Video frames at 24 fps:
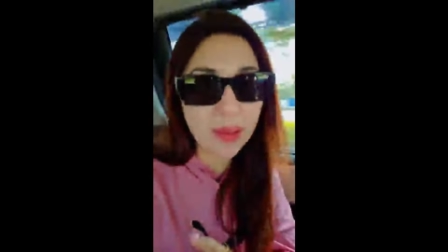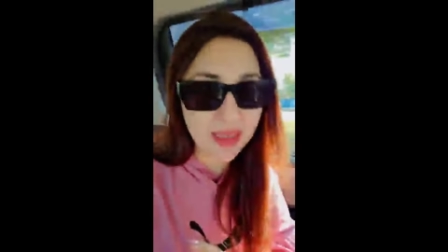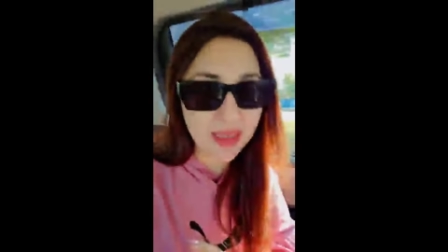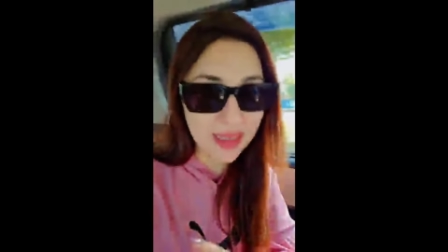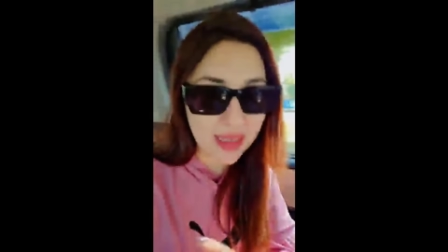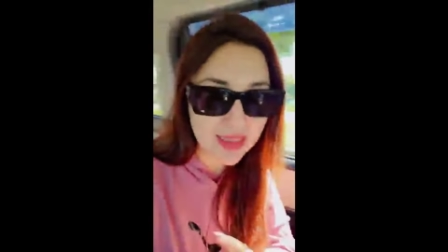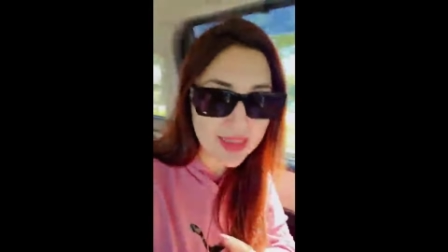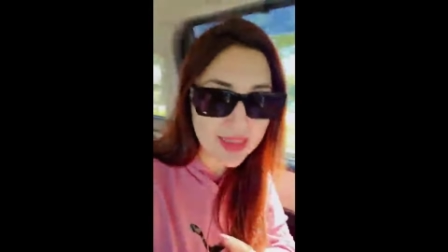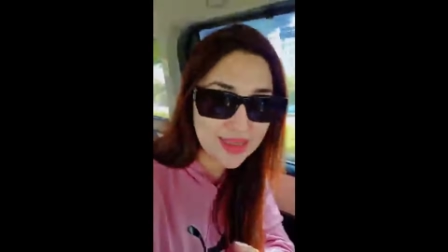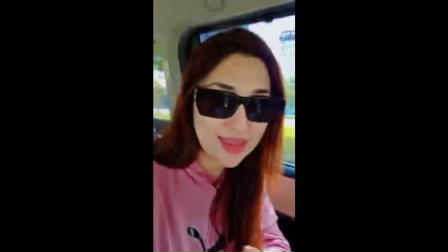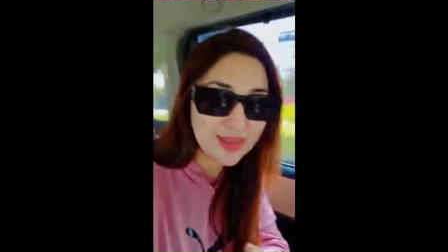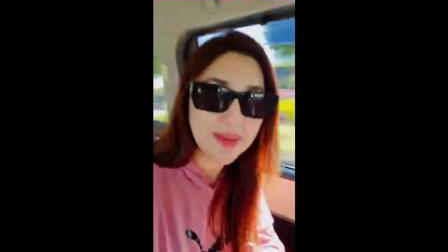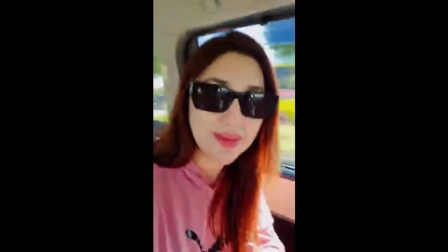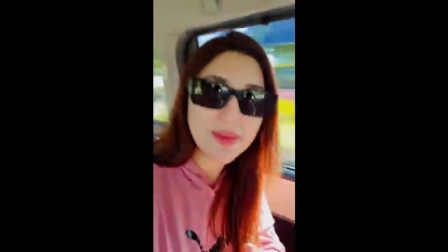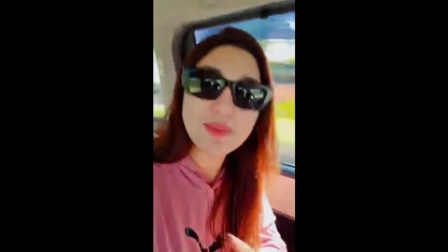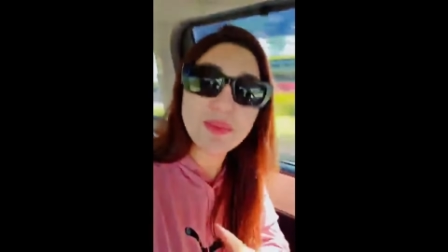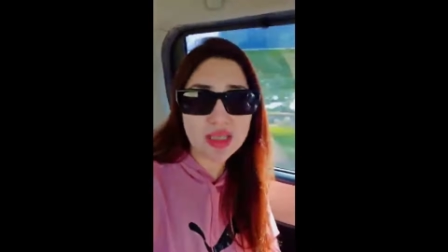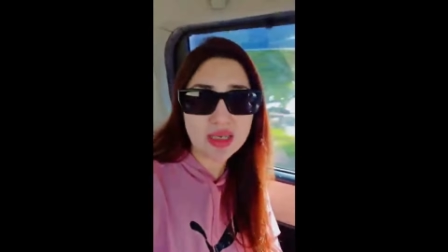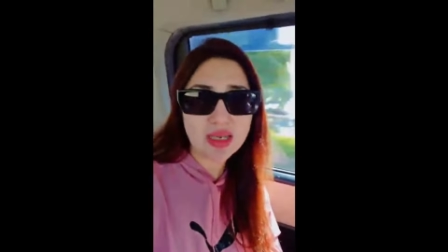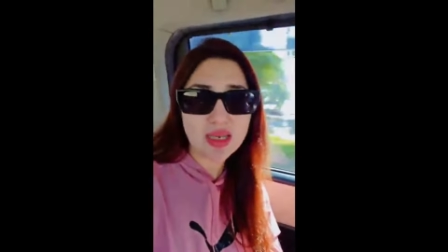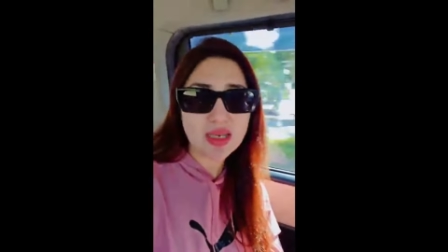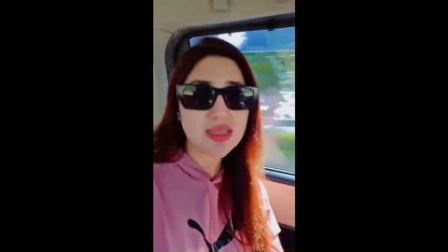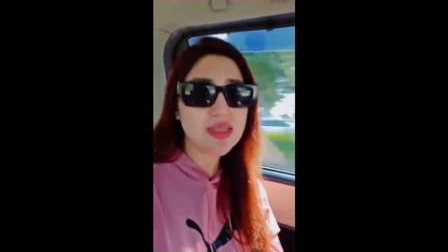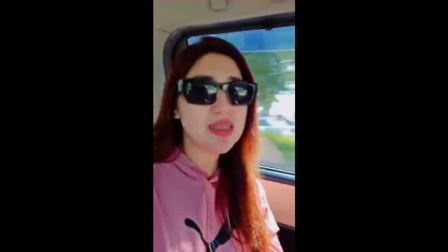সমাজে
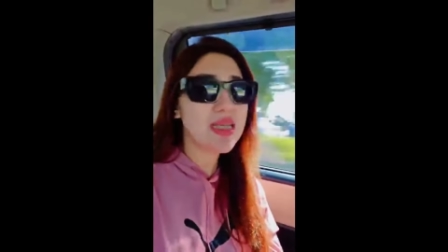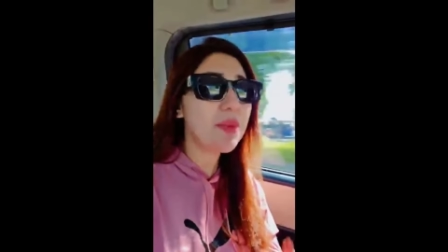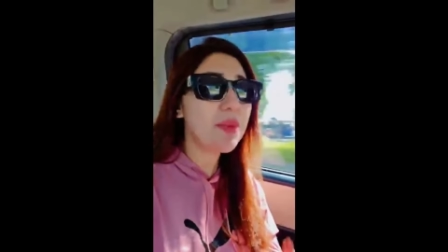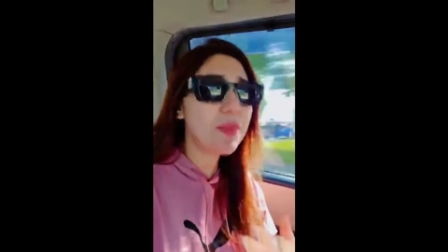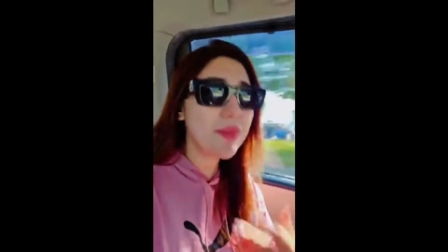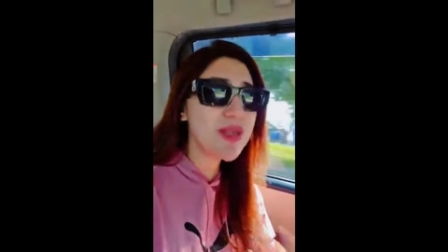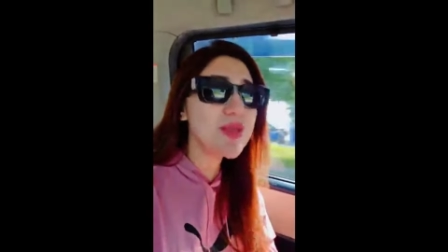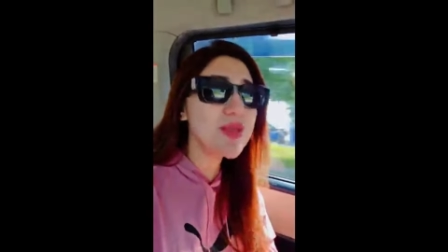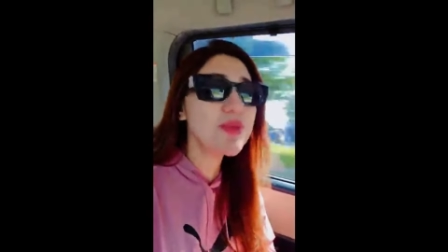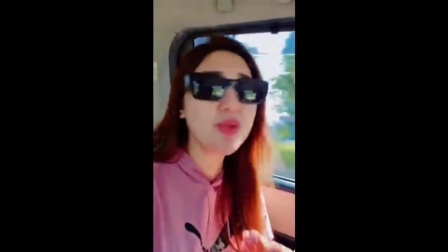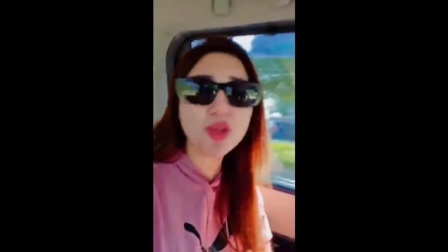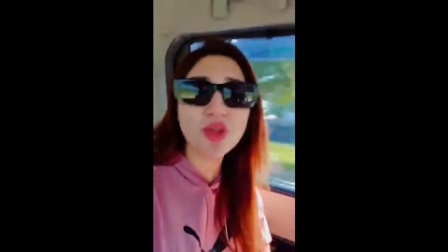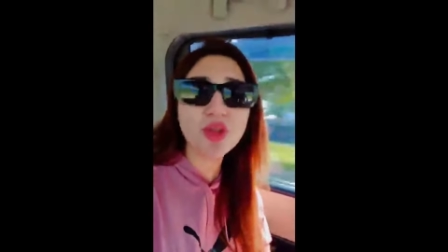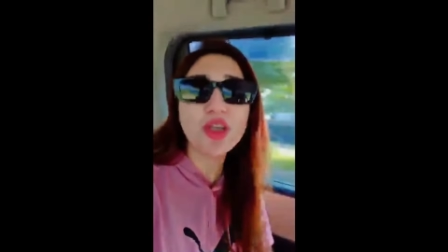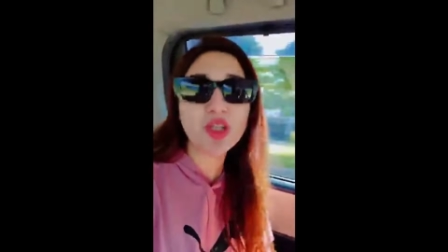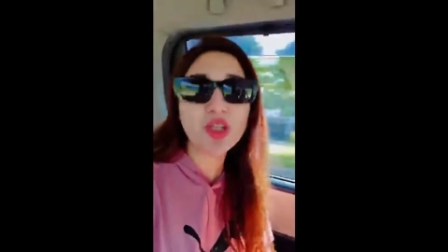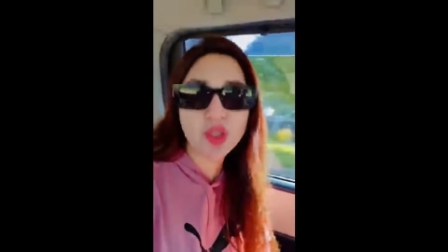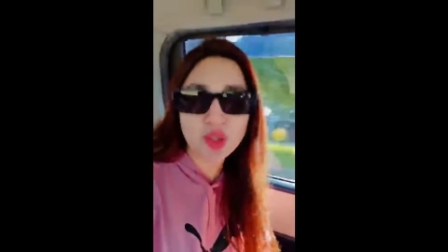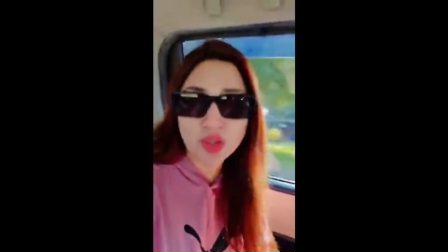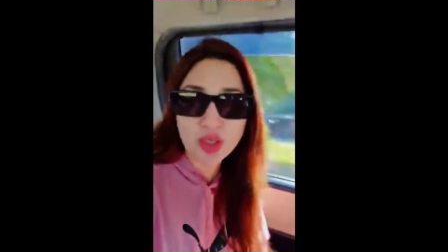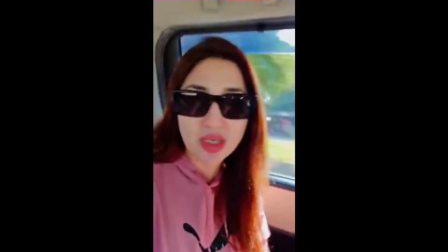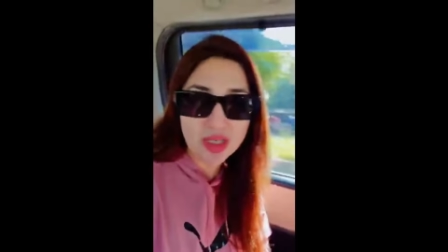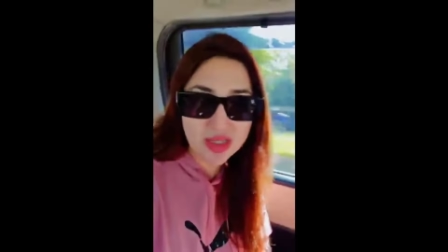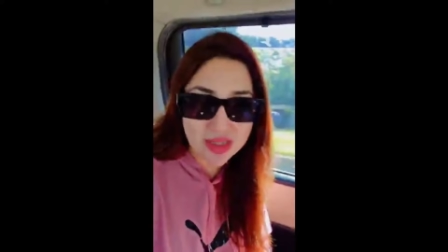দশজনের সঙ্গে
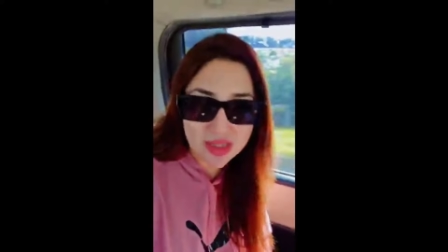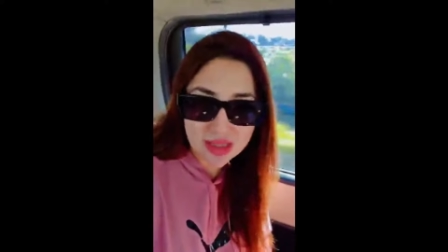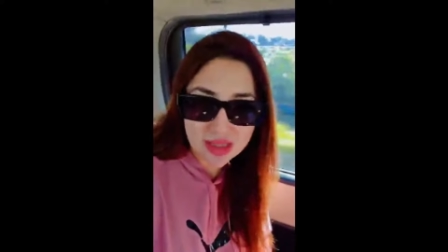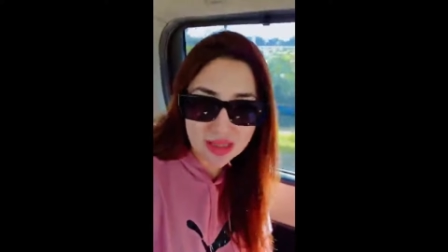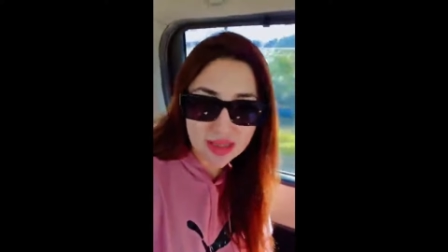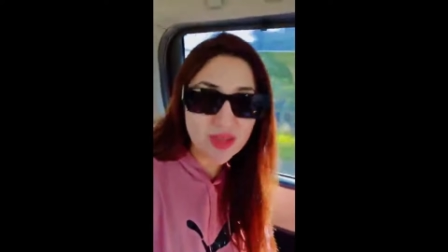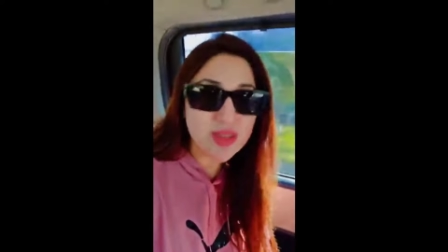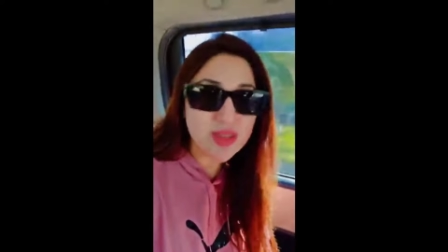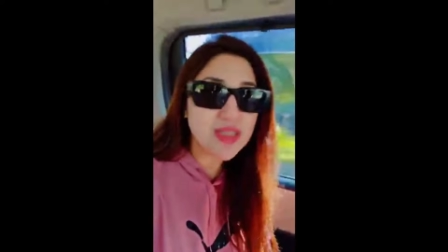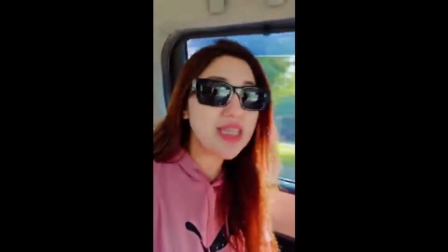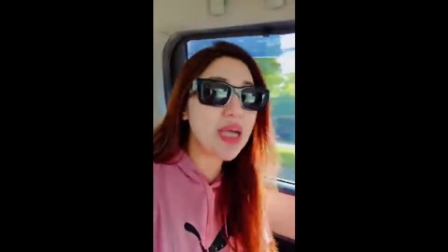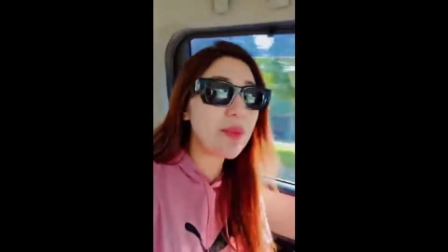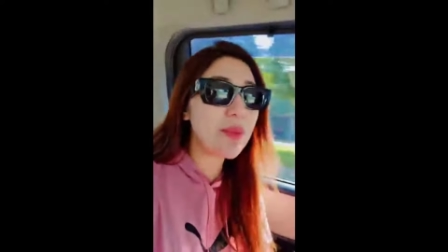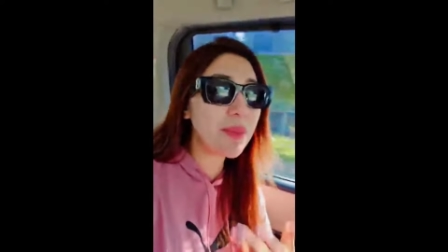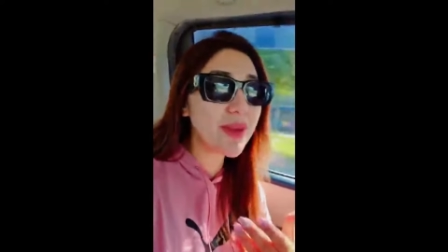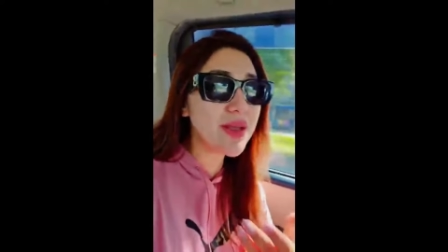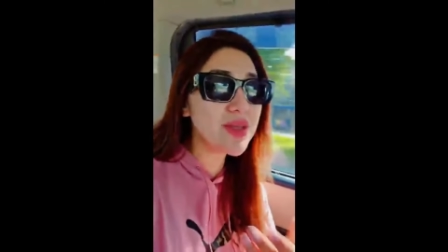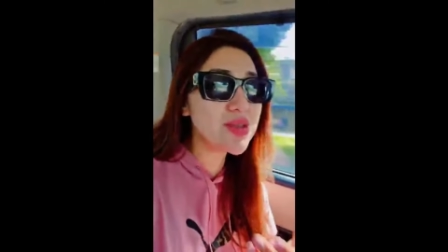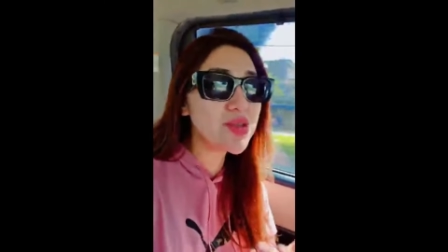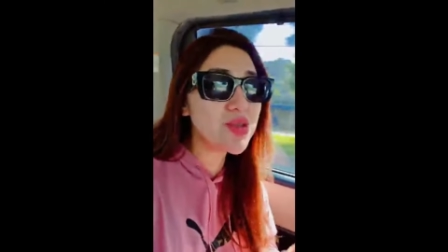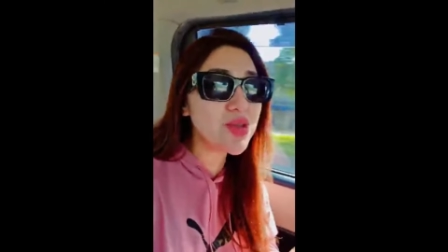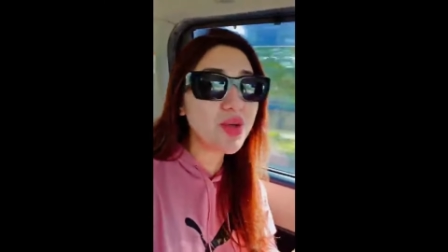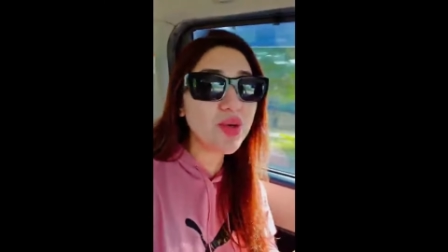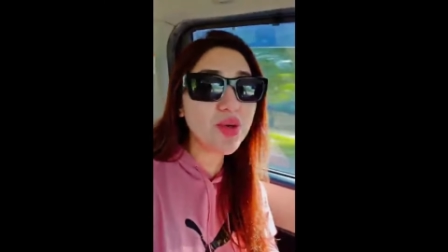চলবে বন্ধু
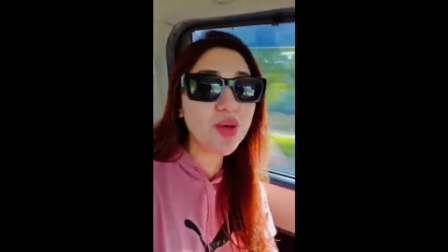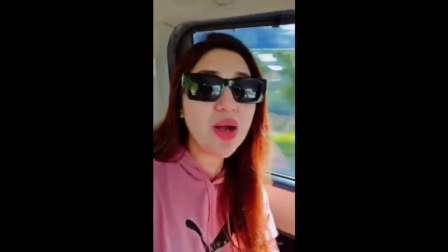বান্ধব